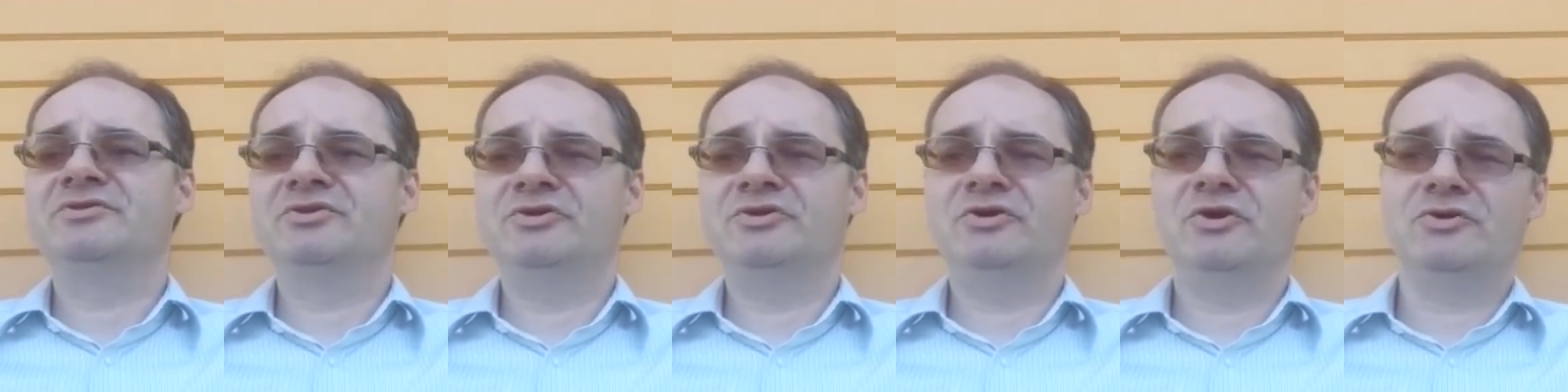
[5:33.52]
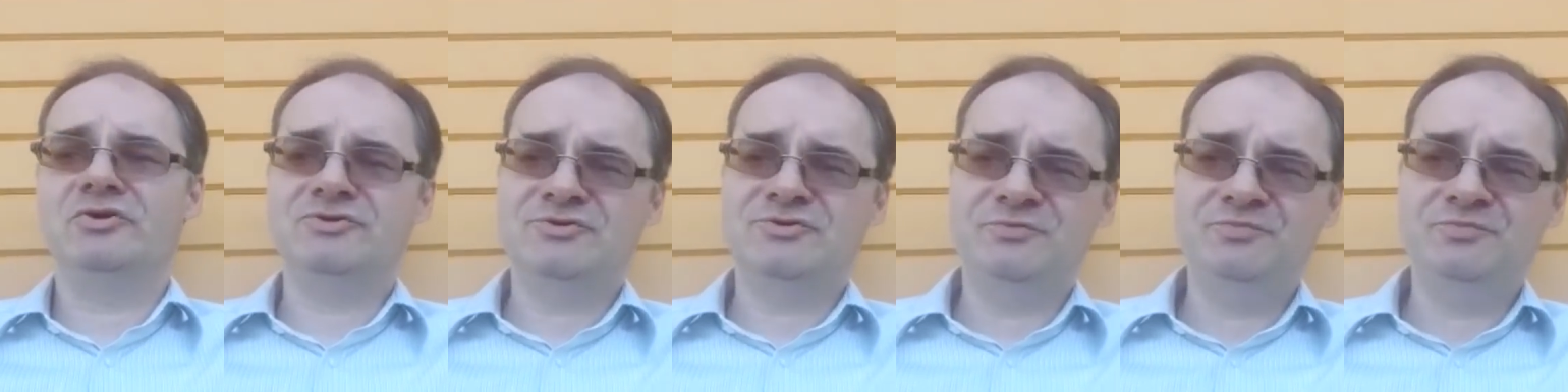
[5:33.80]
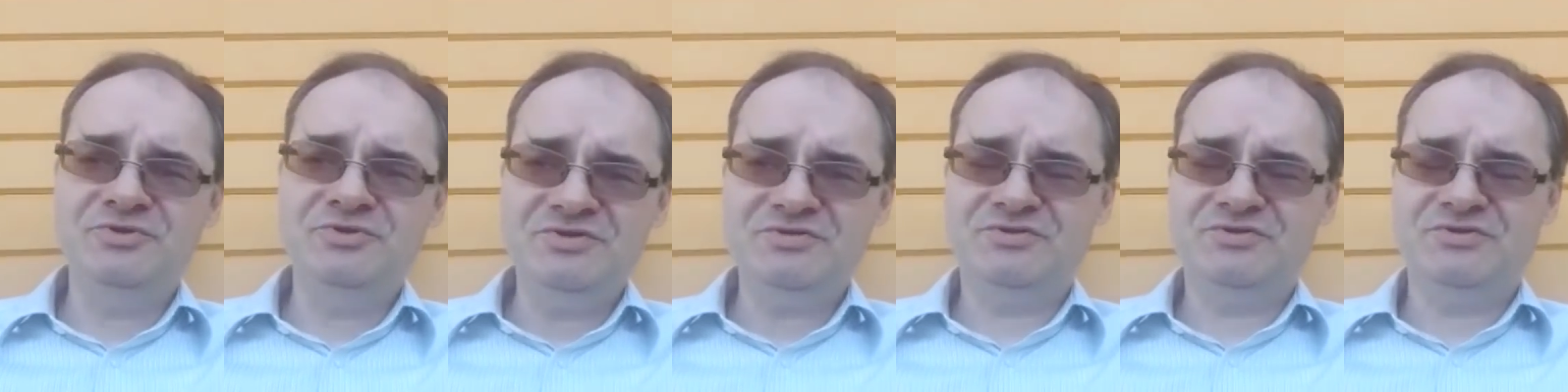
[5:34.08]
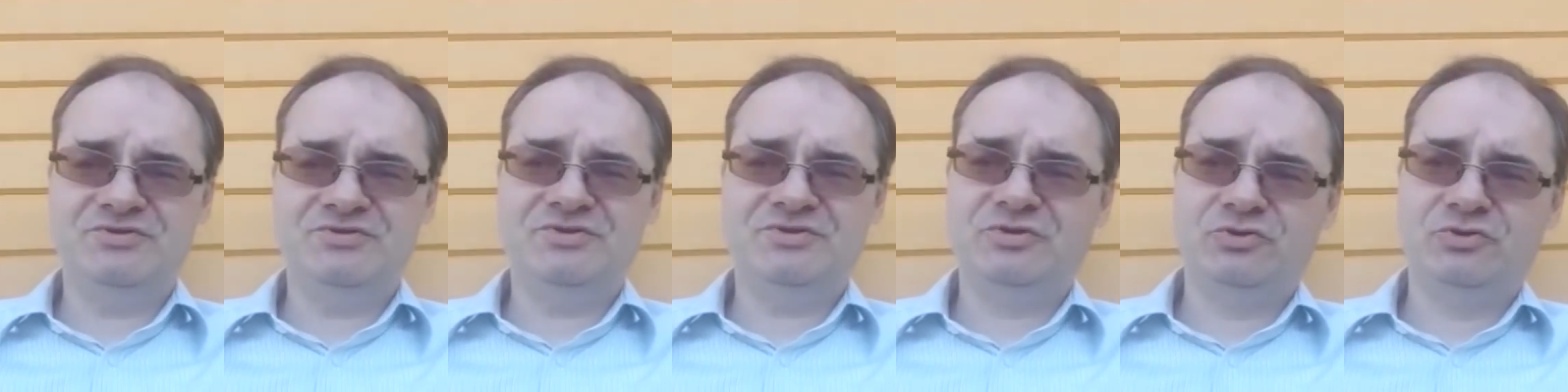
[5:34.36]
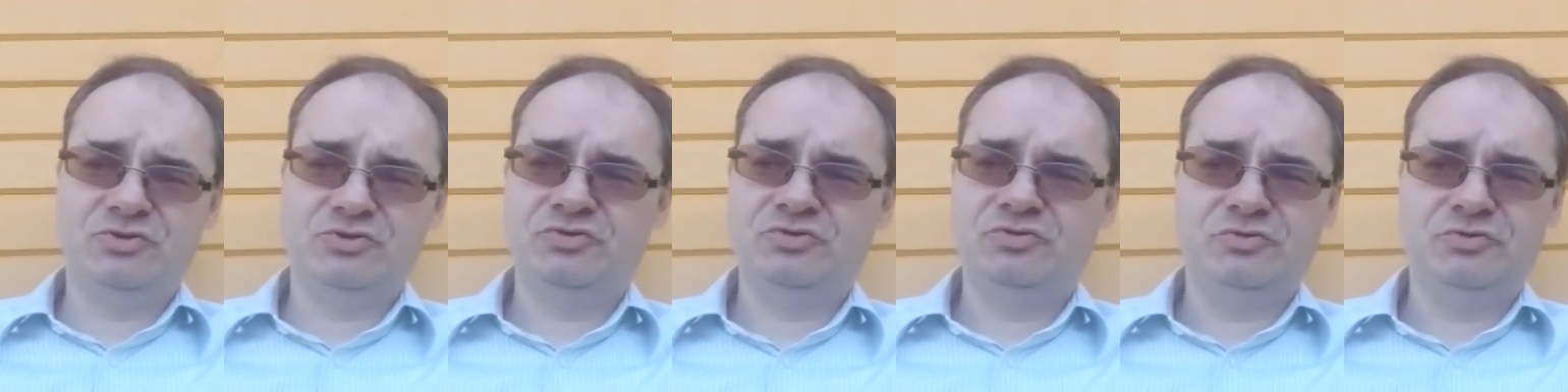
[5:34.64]
osobisty z
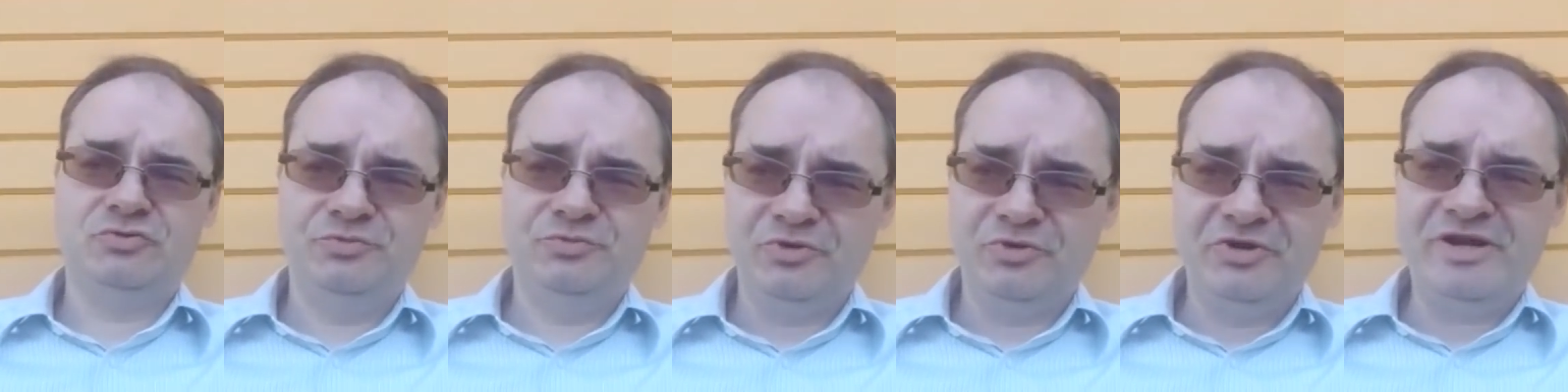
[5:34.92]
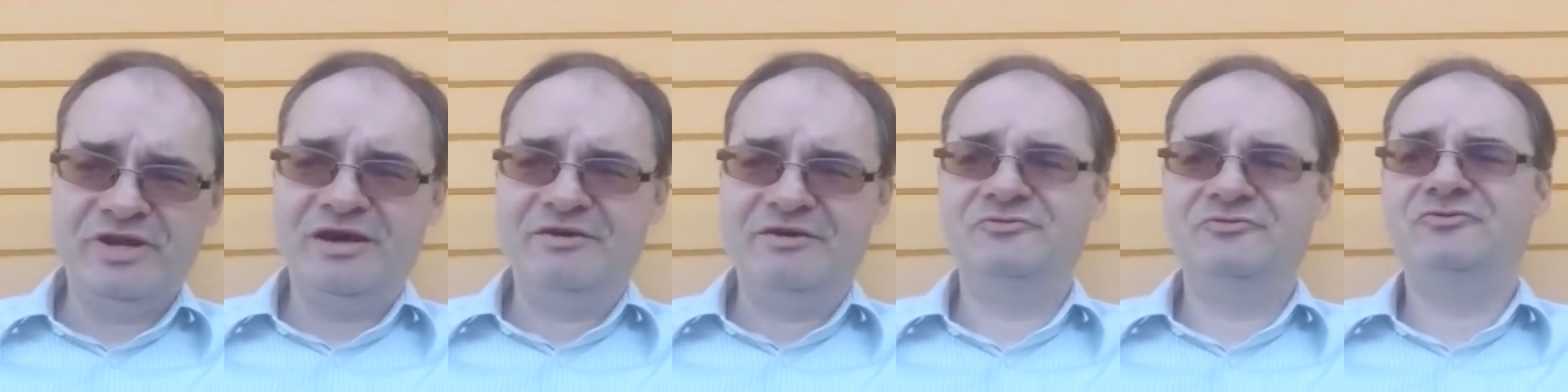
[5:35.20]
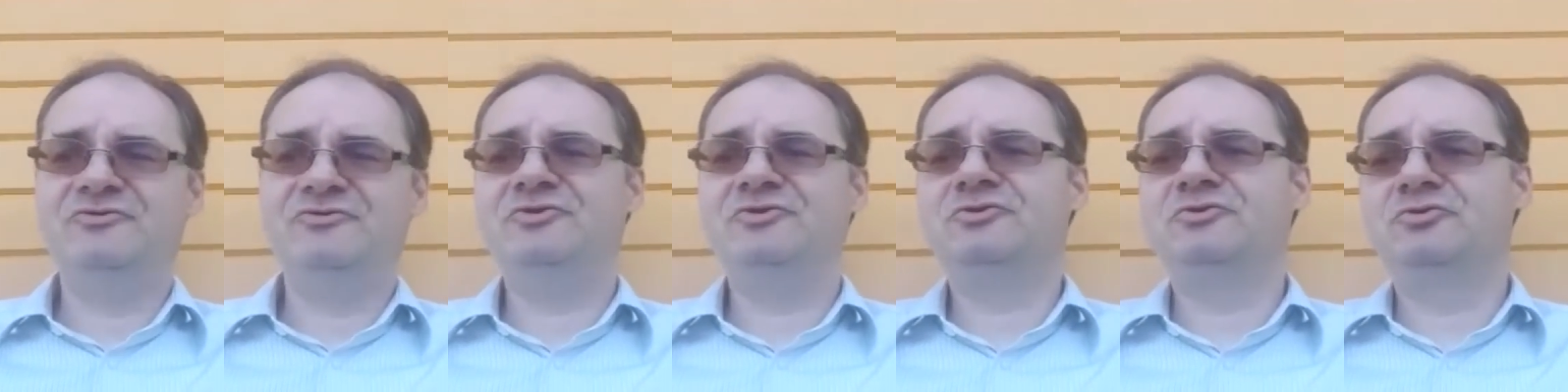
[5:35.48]
jego biografii,